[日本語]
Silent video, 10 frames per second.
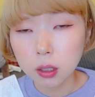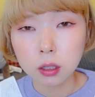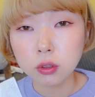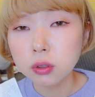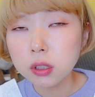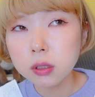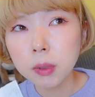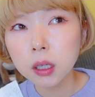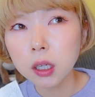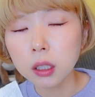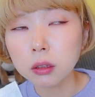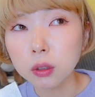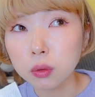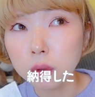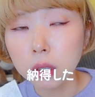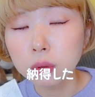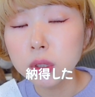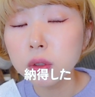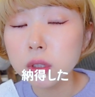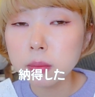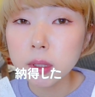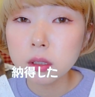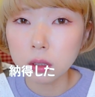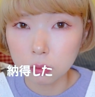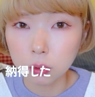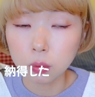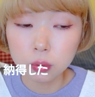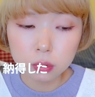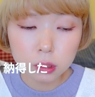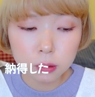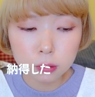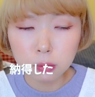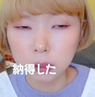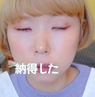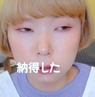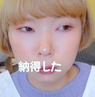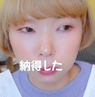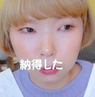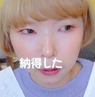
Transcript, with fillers: だから辻褄があったというか腑に落ちましたよね今週の私の動